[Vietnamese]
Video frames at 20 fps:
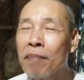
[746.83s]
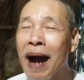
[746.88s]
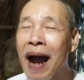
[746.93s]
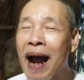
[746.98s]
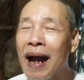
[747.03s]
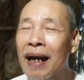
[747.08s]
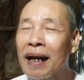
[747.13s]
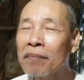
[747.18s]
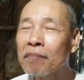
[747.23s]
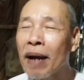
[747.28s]

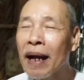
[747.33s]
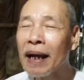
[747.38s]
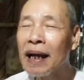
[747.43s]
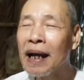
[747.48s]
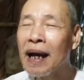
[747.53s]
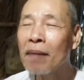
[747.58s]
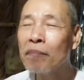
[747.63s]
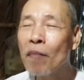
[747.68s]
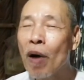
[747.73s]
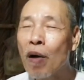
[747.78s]
3 lần
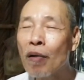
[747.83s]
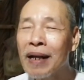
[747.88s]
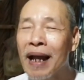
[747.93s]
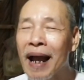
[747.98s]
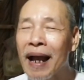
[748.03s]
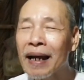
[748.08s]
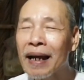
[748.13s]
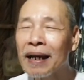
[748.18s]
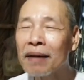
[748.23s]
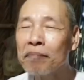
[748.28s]
7 là 21
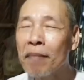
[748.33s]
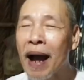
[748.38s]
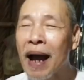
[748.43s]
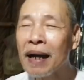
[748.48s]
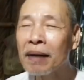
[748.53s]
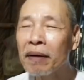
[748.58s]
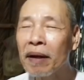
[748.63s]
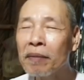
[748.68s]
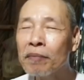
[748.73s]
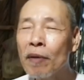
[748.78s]
ngày là
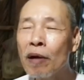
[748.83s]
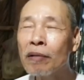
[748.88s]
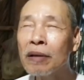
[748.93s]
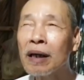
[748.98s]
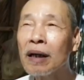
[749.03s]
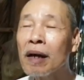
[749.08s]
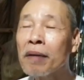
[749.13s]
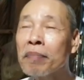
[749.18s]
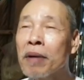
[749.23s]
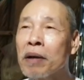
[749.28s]
3 lần 21
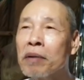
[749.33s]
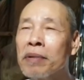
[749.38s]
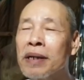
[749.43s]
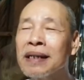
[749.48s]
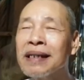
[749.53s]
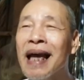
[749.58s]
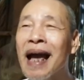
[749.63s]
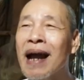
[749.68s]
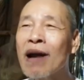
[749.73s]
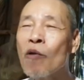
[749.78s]
là không, không
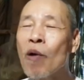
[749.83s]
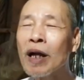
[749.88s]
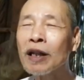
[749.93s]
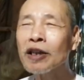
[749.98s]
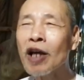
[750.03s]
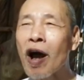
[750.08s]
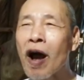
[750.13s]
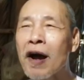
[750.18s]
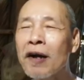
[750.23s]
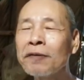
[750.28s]
phải sáng
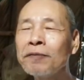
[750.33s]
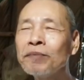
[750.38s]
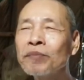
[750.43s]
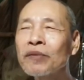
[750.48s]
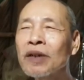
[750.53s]
hoàn toàn